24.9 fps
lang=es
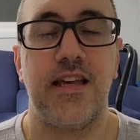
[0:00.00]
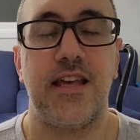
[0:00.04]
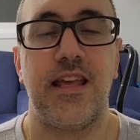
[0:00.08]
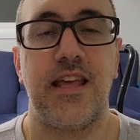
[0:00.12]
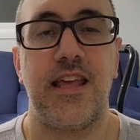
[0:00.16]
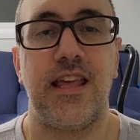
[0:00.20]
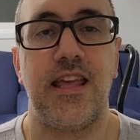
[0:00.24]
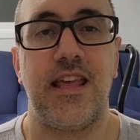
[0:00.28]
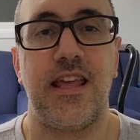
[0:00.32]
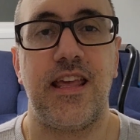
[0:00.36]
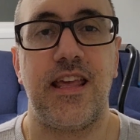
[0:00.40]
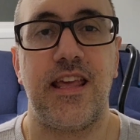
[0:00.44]

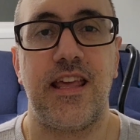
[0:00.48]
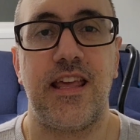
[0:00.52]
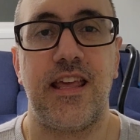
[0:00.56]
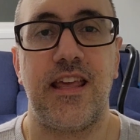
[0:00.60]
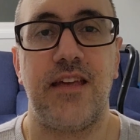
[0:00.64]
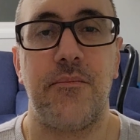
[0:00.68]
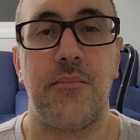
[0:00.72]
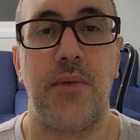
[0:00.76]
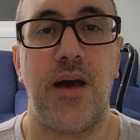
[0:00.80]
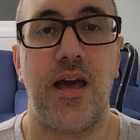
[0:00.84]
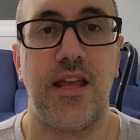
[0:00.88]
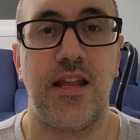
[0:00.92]

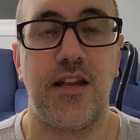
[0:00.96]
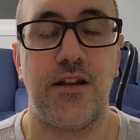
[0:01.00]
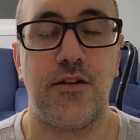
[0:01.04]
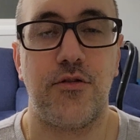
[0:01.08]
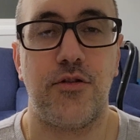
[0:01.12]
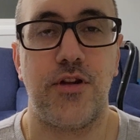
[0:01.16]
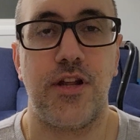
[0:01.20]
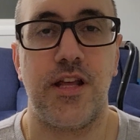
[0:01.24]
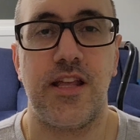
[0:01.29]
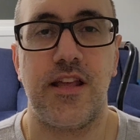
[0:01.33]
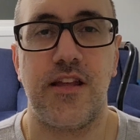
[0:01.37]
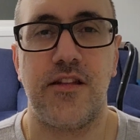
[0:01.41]
eh, va a ir
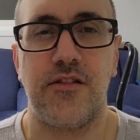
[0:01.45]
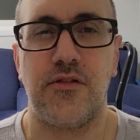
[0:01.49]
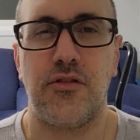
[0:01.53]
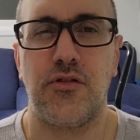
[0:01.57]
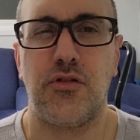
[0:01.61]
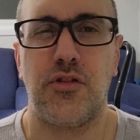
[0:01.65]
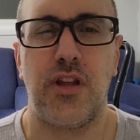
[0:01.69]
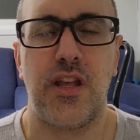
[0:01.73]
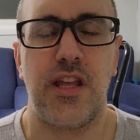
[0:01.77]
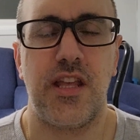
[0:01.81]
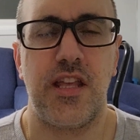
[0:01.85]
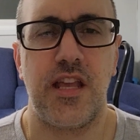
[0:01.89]
con ella,
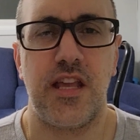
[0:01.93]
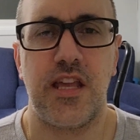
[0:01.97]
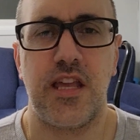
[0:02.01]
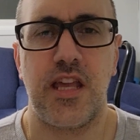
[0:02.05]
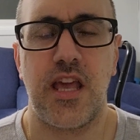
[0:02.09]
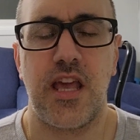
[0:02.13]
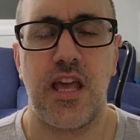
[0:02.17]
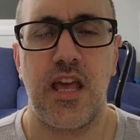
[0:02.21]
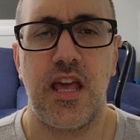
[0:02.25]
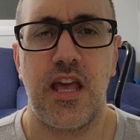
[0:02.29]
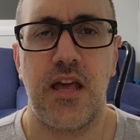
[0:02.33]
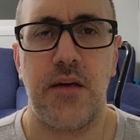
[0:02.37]
entonces ella
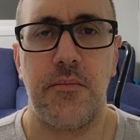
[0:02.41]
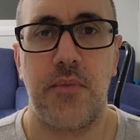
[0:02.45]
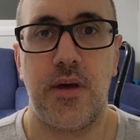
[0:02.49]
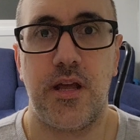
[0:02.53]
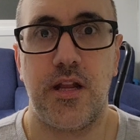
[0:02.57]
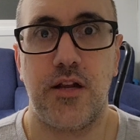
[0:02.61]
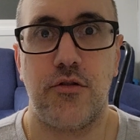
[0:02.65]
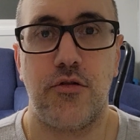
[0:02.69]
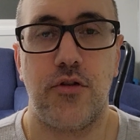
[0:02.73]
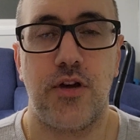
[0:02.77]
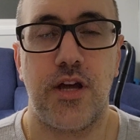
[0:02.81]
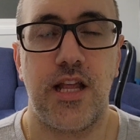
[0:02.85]
que va a
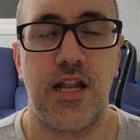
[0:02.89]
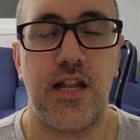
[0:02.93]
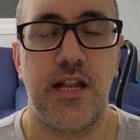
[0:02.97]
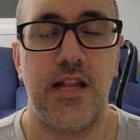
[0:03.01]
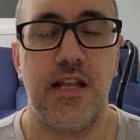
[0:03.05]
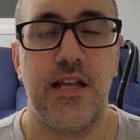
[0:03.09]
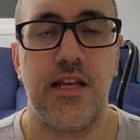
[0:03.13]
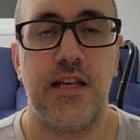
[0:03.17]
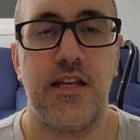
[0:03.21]
ir con él.